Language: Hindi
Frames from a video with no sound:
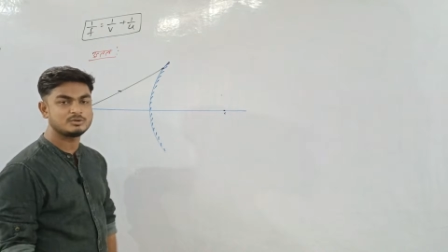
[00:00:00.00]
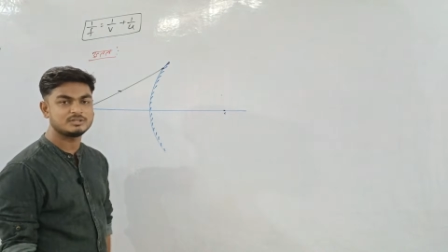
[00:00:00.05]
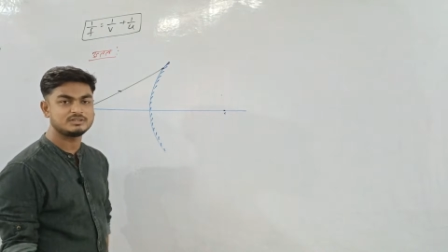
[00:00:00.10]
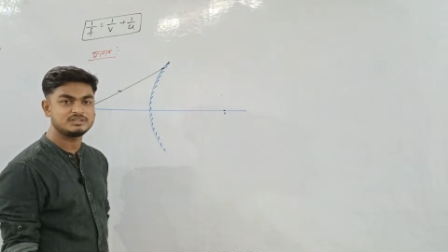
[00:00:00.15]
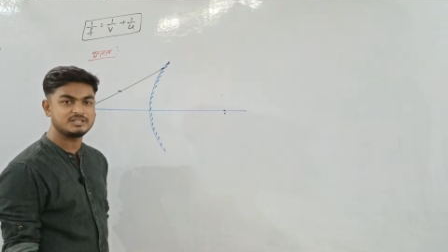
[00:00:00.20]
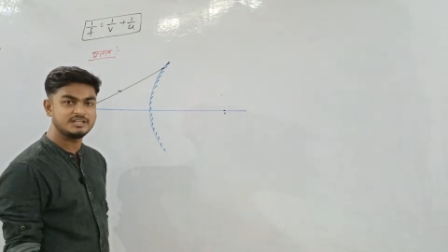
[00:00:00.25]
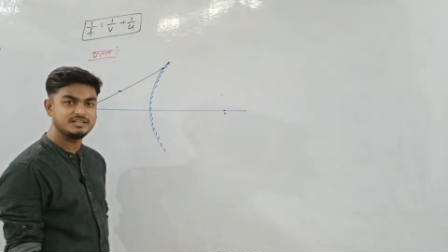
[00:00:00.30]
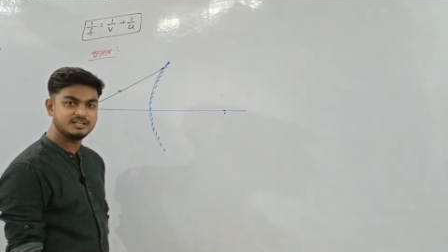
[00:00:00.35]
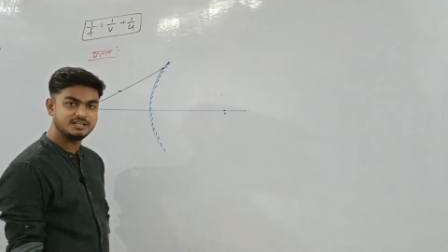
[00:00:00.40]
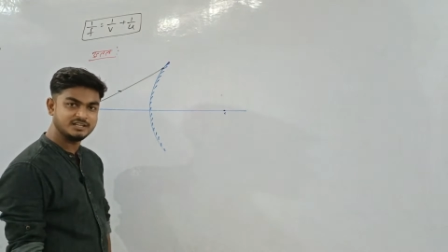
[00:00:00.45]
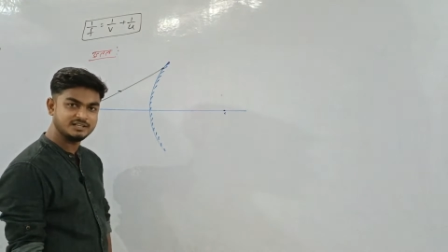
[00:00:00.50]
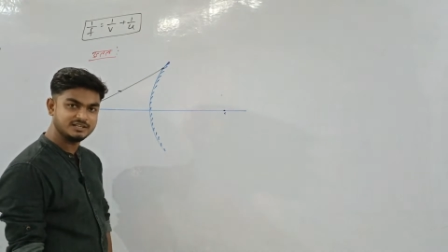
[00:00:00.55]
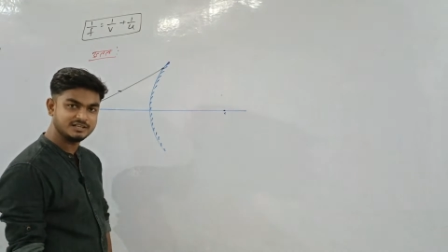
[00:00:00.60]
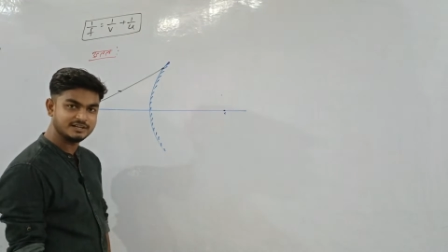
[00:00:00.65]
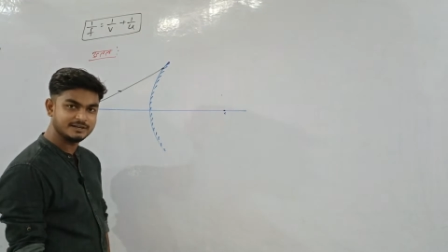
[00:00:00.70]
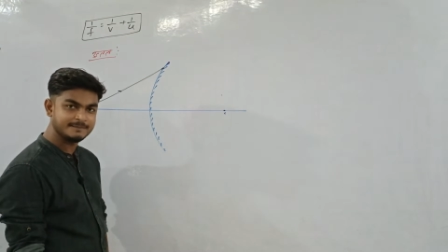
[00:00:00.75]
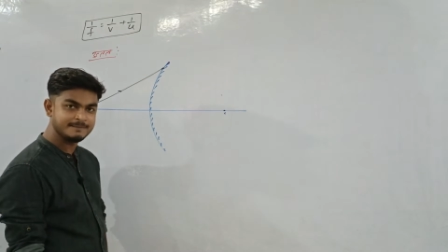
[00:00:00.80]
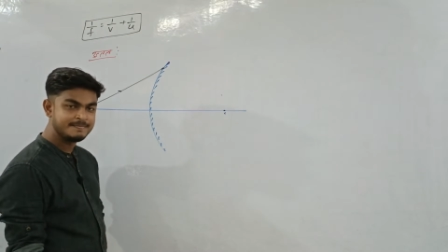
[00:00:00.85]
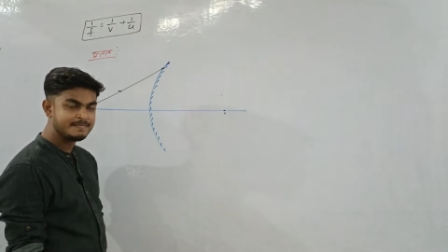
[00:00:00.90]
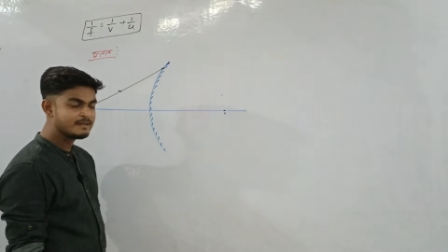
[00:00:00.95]
तो कतई नहीं
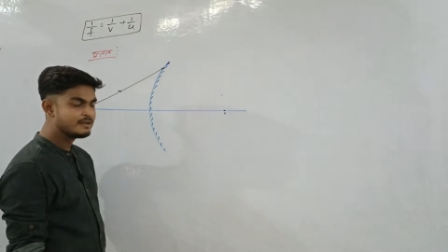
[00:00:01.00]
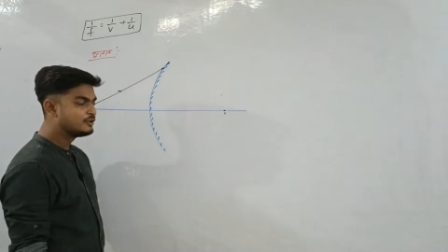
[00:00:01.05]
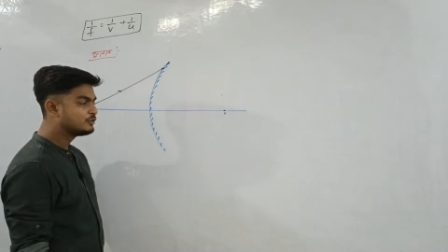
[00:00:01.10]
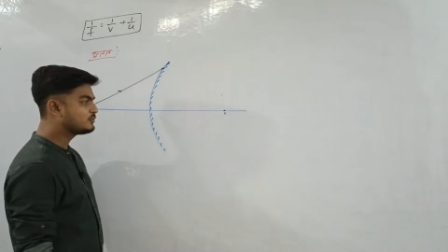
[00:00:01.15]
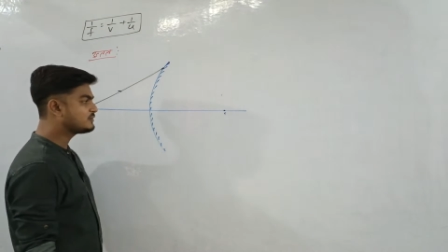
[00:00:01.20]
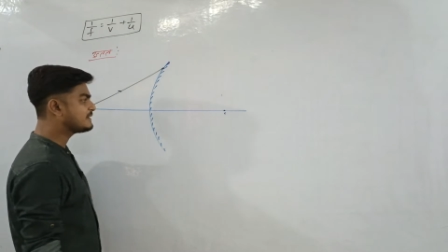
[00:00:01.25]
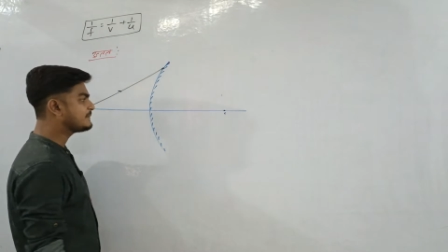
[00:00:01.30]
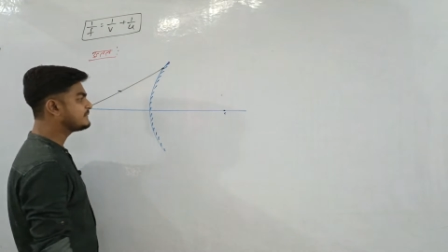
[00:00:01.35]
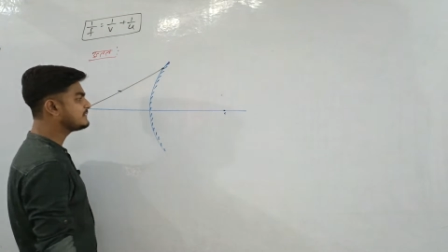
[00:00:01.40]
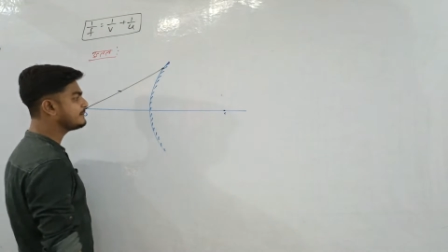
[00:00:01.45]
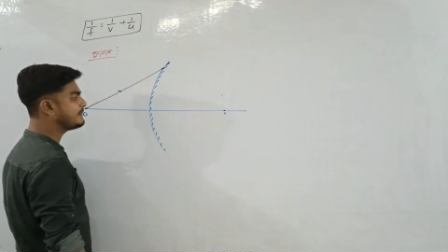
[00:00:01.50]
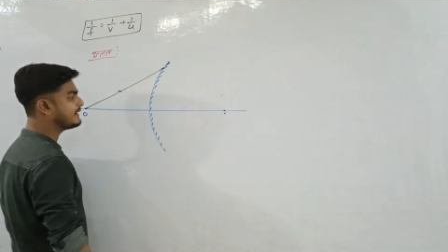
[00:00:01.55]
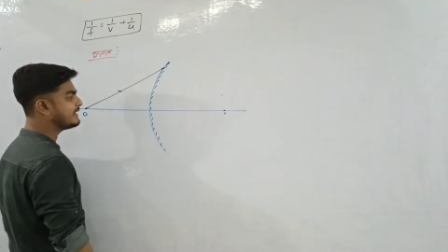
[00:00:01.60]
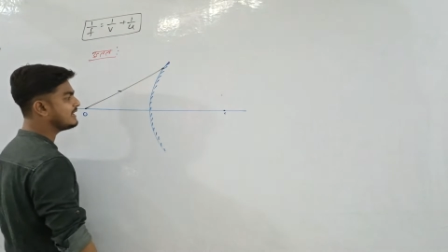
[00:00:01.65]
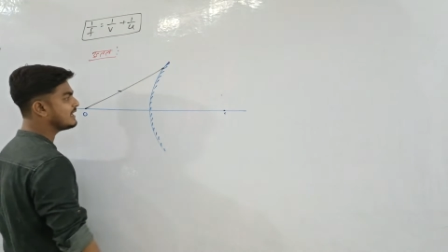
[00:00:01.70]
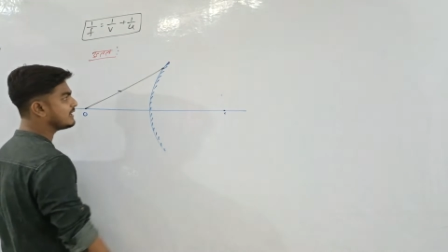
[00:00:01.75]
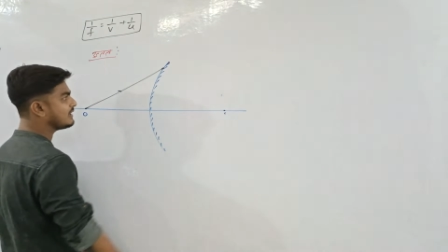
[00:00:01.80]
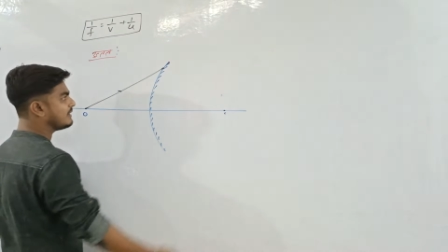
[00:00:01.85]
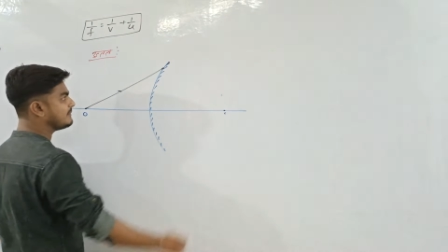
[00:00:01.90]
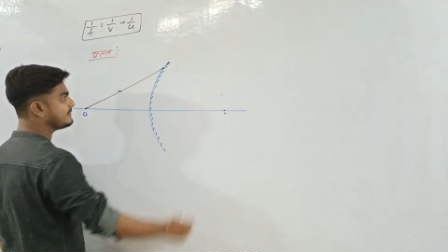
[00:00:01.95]
है तो सबसे
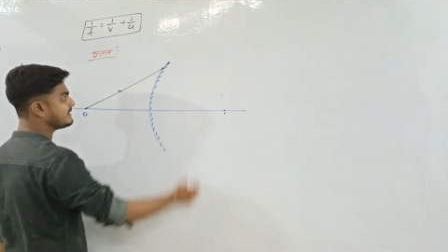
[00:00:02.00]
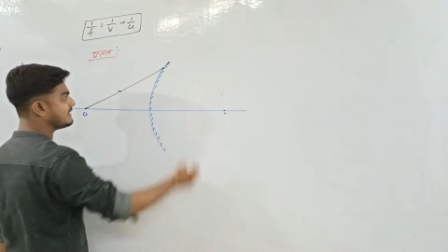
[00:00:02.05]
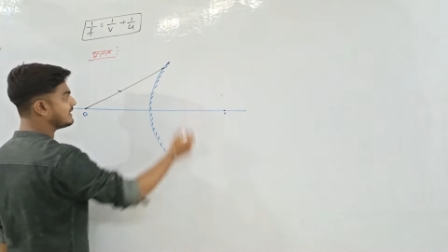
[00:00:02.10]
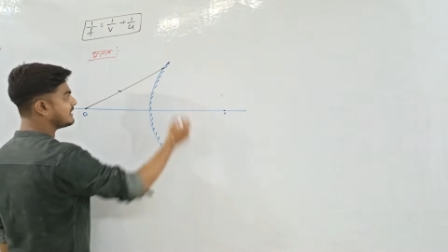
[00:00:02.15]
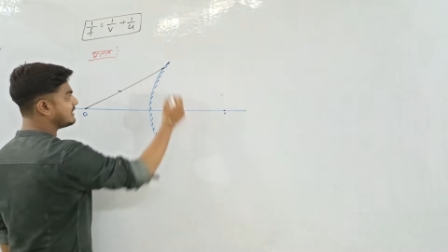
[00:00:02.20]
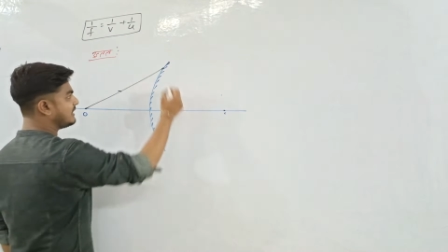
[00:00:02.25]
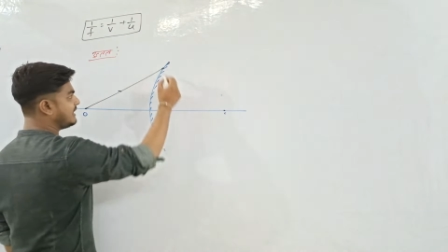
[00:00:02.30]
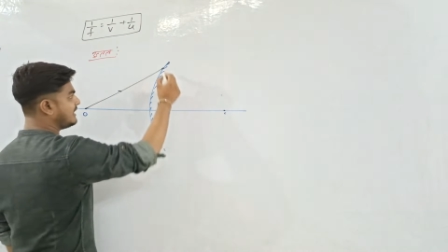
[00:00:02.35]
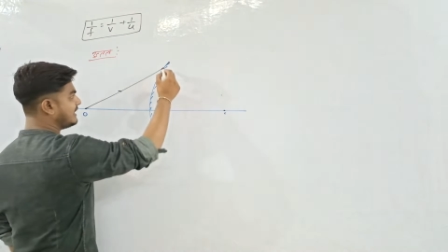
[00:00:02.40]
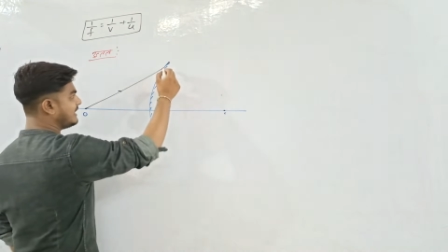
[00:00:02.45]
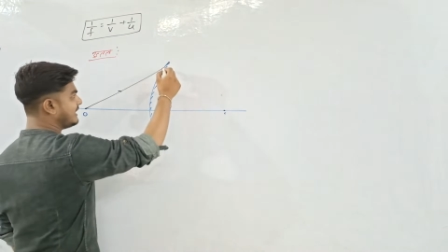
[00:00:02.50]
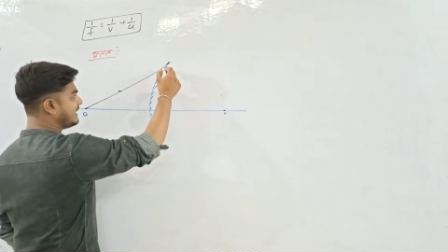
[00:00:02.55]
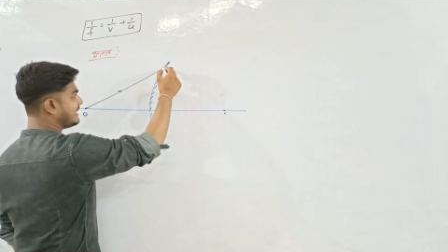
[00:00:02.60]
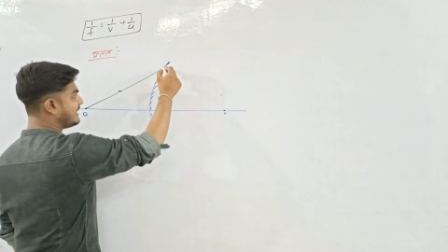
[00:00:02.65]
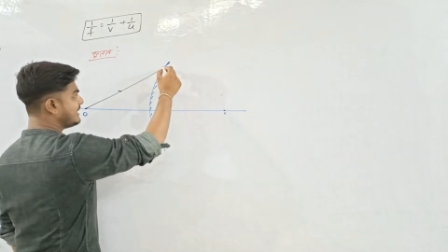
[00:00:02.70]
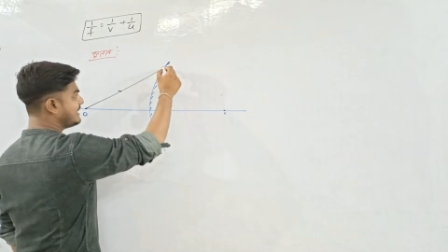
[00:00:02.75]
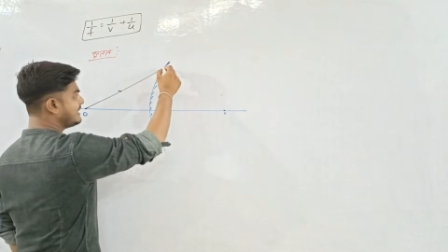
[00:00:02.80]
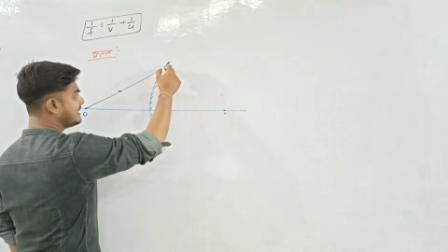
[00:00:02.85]
पहला काम क्या करेंगे